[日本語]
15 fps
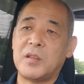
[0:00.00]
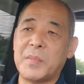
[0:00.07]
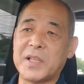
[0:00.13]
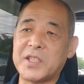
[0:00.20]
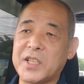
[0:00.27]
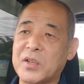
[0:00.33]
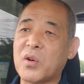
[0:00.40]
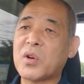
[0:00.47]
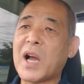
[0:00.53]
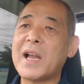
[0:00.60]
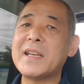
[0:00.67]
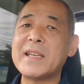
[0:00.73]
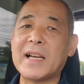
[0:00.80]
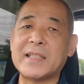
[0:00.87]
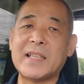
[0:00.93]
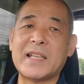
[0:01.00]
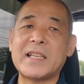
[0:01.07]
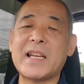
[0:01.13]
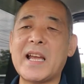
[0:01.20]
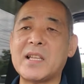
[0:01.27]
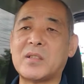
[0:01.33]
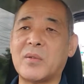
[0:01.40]
まあ、自己管理がで
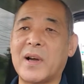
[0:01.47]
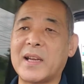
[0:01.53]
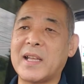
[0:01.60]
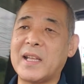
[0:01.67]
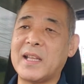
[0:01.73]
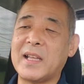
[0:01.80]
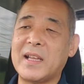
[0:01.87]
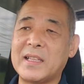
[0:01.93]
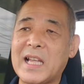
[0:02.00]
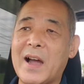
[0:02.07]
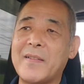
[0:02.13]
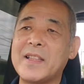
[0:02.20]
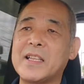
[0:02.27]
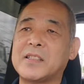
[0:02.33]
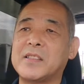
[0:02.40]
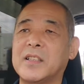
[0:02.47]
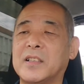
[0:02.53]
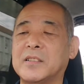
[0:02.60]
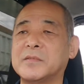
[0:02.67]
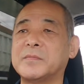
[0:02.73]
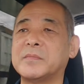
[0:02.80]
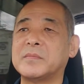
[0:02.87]
きない人はねダメです
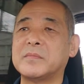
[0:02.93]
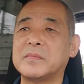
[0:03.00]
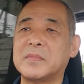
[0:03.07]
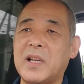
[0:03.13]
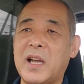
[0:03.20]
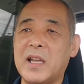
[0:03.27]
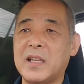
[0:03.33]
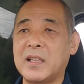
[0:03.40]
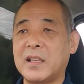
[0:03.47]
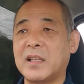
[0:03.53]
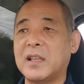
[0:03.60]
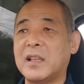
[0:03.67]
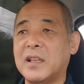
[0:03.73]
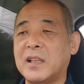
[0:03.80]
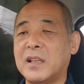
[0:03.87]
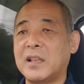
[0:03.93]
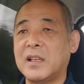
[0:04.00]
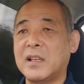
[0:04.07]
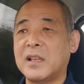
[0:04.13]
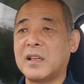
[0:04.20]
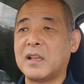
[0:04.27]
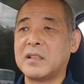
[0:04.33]
よはい
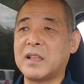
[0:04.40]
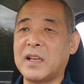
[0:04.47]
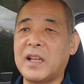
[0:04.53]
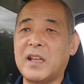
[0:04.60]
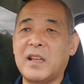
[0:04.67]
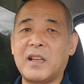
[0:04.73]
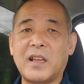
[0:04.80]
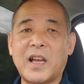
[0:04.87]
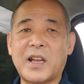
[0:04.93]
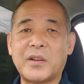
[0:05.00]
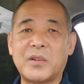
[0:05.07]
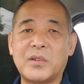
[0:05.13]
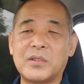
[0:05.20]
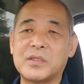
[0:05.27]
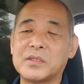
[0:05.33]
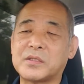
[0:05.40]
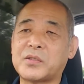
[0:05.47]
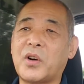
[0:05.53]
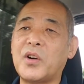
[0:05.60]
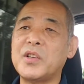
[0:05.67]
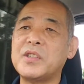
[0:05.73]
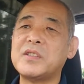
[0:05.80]
でねあの
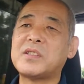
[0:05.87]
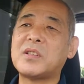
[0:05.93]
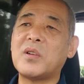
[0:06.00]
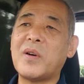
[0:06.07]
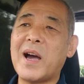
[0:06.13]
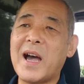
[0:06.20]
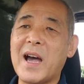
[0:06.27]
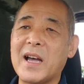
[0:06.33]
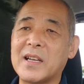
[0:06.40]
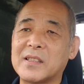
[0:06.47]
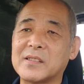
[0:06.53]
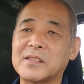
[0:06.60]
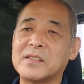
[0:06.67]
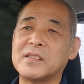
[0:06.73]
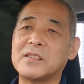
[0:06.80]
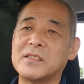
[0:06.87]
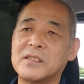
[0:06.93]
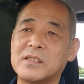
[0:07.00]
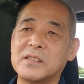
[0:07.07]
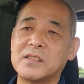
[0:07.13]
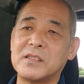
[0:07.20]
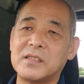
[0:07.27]
そういう人は
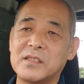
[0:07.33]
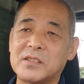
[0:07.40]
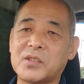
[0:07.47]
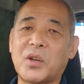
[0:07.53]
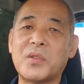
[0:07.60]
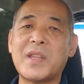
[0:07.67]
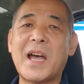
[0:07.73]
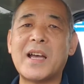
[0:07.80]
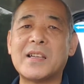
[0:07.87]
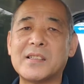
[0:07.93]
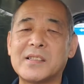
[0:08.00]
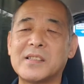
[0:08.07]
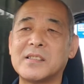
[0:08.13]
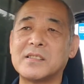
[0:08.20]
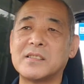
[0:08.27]
そんな